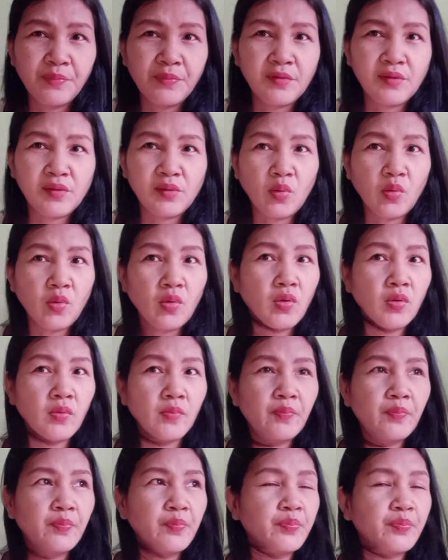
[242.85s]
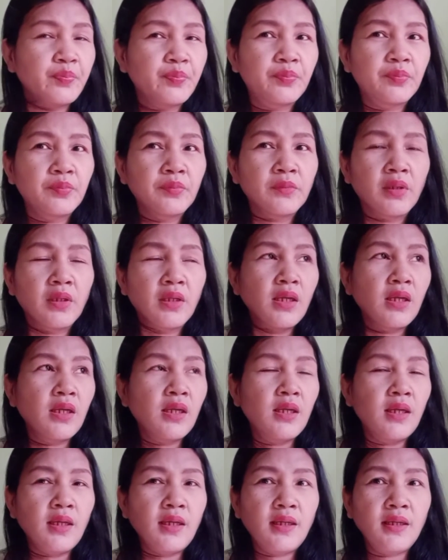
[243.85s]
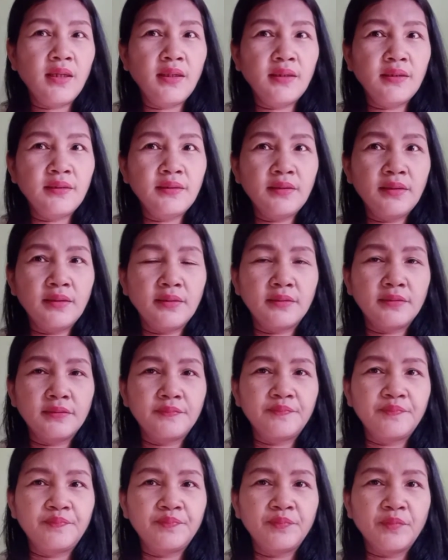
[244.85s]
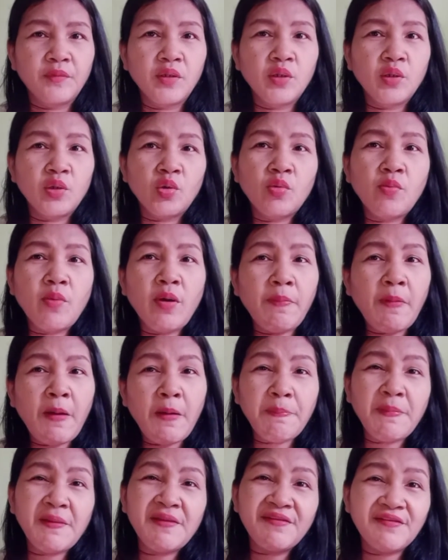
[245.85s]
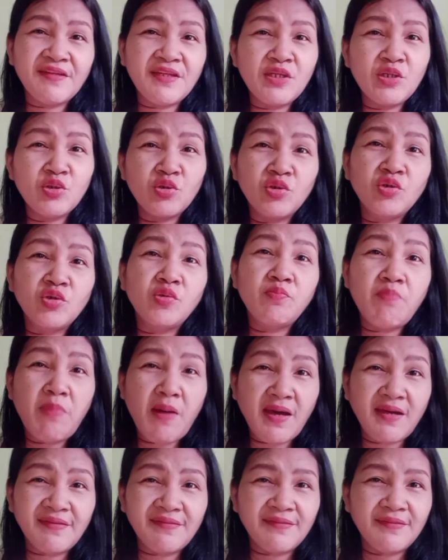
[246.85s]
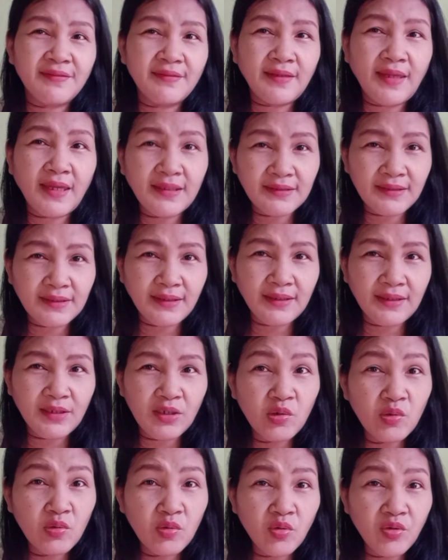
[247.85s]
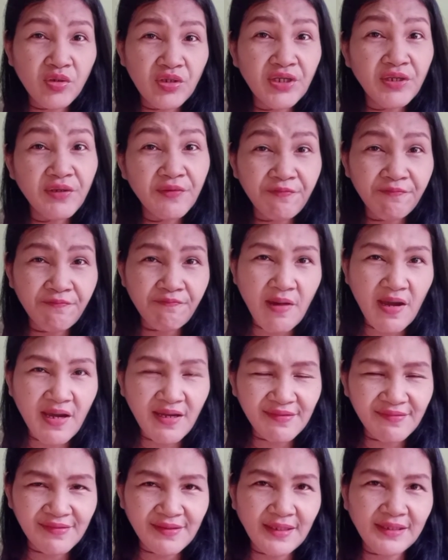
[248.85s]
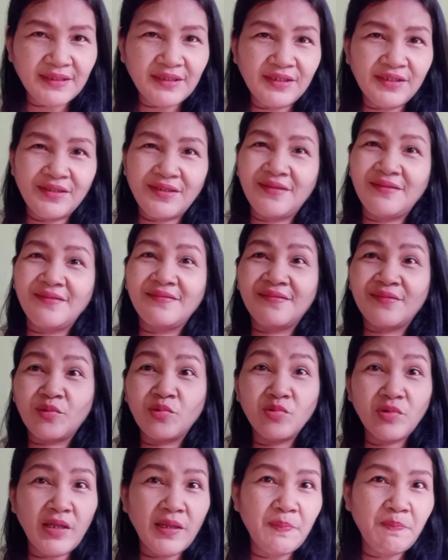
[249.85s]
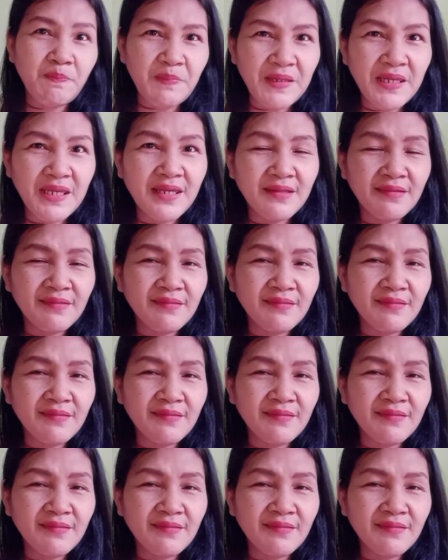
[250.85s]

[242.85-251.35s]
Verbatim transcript: So, and kung mapapansin nyo yung box natin, yung gift box natin yan is kulay pink.